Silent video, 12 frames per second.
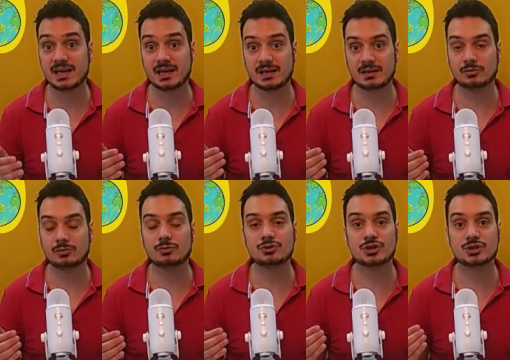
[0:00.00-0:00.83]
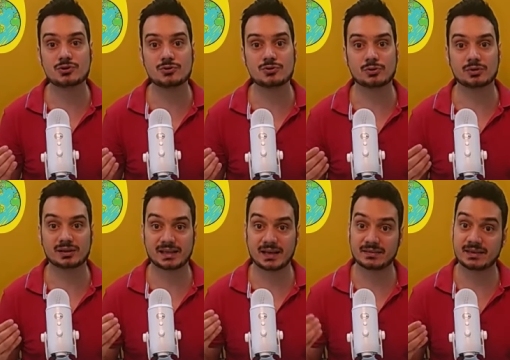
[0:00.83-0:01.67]
e non ci
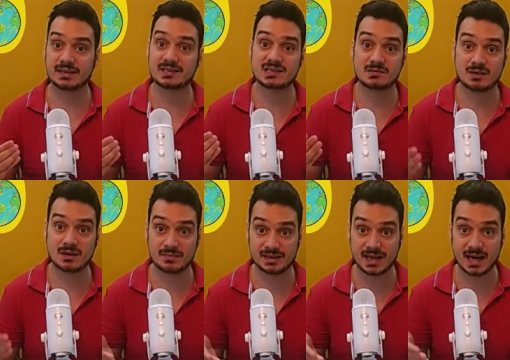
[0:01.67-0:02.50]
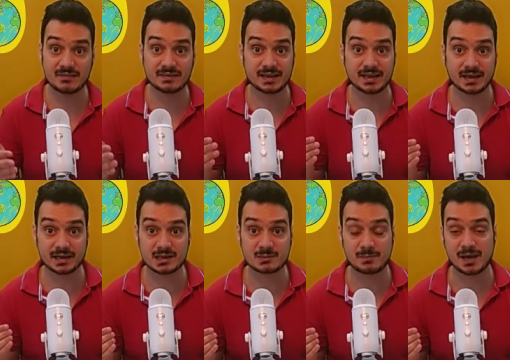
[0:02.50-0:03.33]
sono tantissimi abitanti
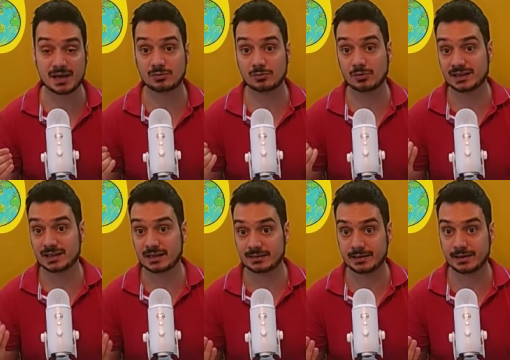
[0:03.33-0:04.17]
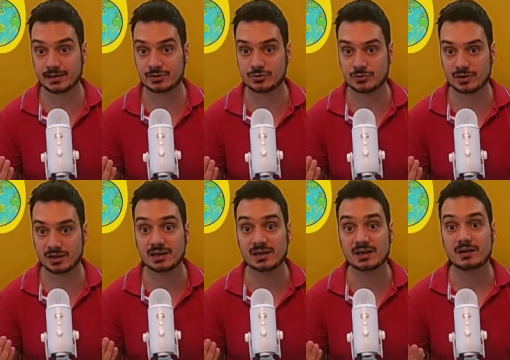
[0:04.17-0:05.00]
rispetto ad altre
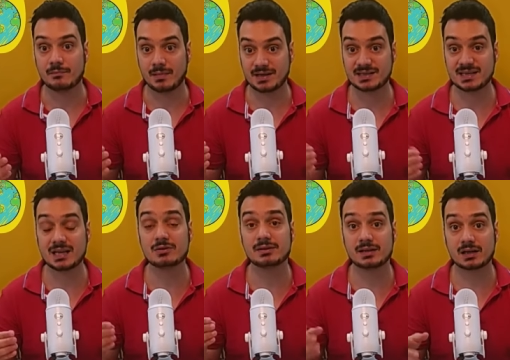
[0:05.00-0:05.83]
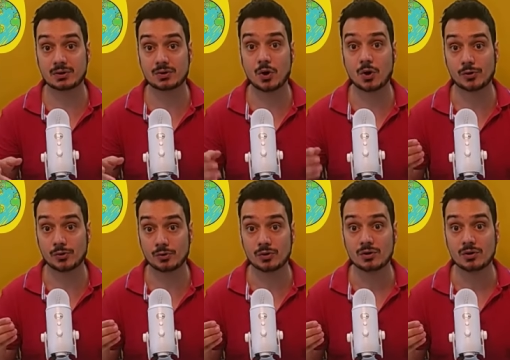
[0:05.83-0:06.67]
regioni, ma essendo il
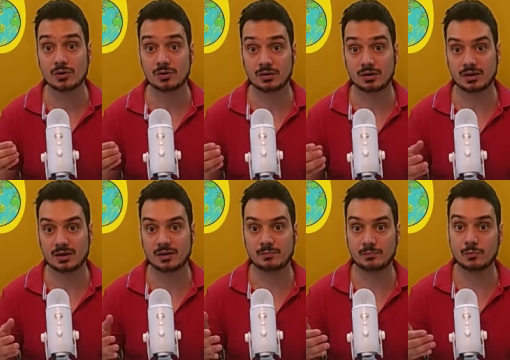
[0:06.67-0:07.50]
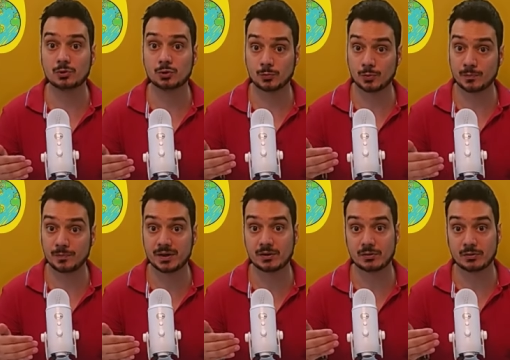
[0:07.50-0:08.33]
territorio eh, molto più
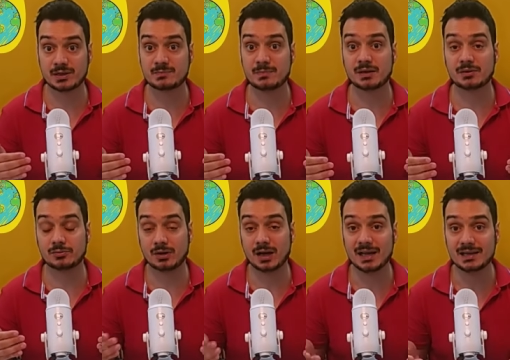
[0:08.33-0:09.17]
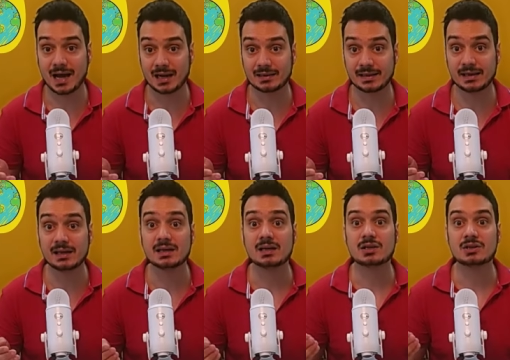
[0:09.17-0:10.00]
piccolo rispetto ad
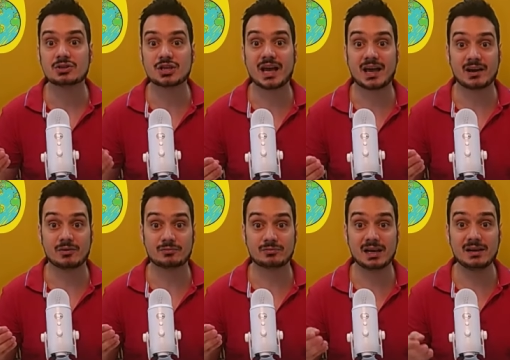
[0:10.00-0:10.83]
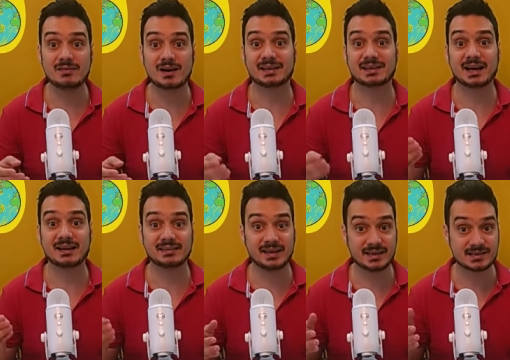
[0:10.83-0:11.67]
altri, c'è
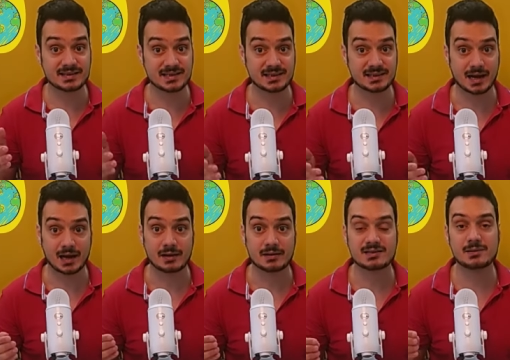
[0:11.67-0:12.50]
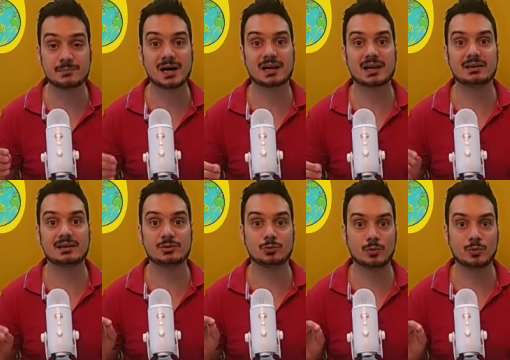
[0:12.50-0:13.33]
un'elevata densità. Si parla
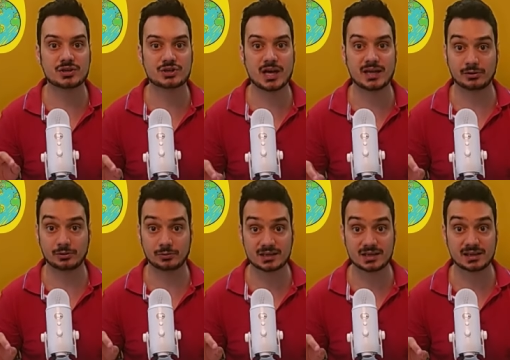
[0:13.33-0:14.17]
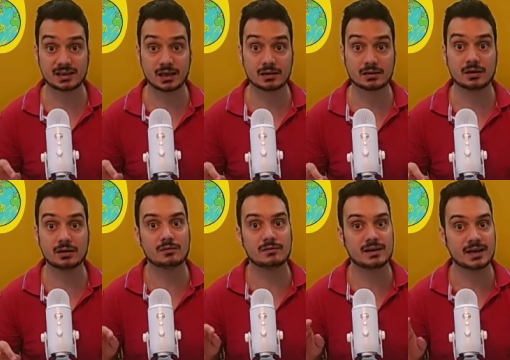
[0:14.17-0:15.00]
di
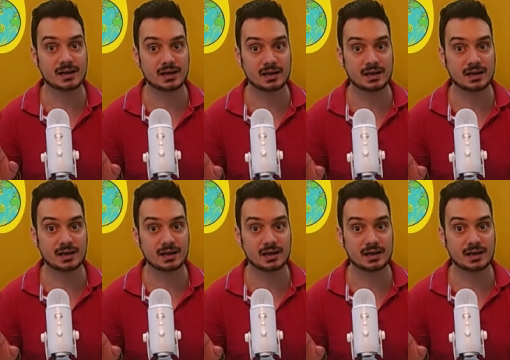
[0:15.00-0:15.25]
279